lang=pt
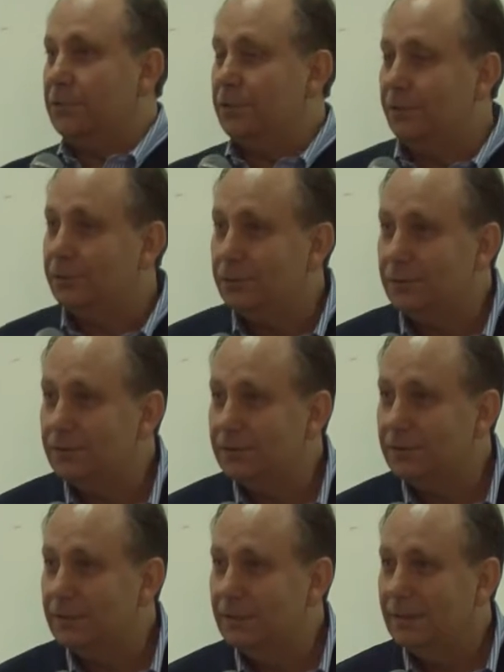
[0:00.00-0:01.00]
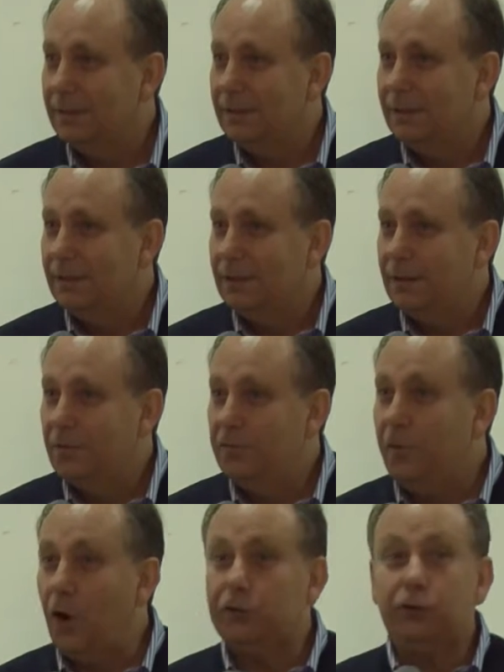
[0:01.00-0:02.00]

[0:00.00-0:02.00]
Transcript: é de Jesus. Vós